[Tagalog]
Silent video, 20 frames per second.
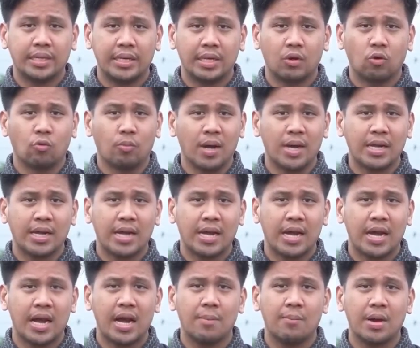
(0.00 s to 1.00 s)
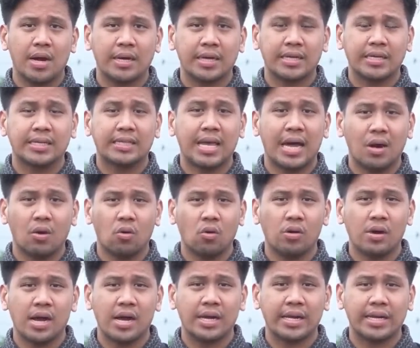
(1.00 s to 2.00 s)
ng umaga habang nakadaong
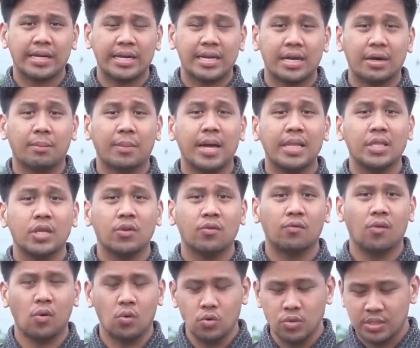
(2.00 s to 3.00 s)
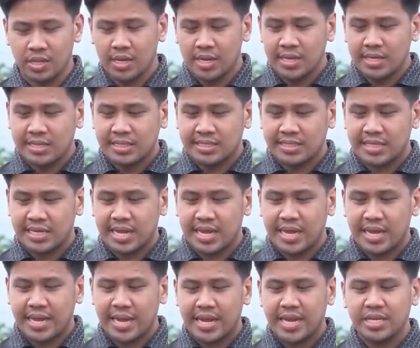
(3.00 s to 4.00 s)
ang kanilang mother boat sa
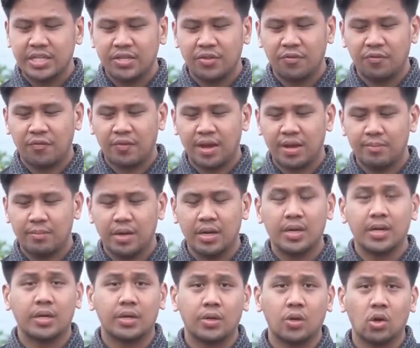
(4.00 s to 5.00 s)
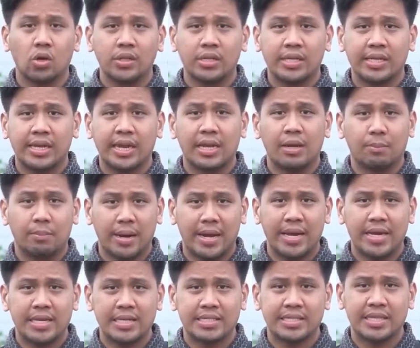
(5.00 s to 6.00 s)
85 nautical
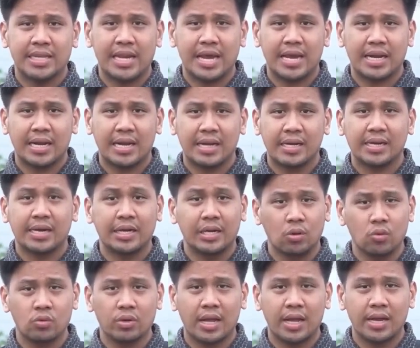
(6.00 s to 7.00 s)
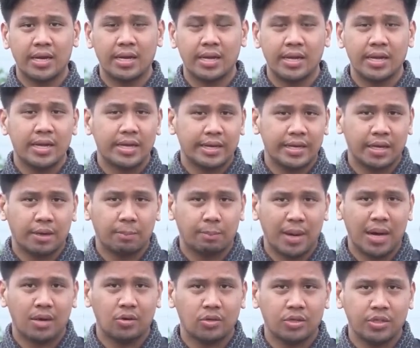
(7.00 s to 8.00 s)
miles hilagang kanluran ng
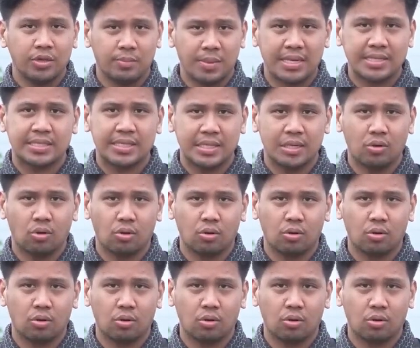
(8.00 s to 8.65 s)
Baho de Masinloc.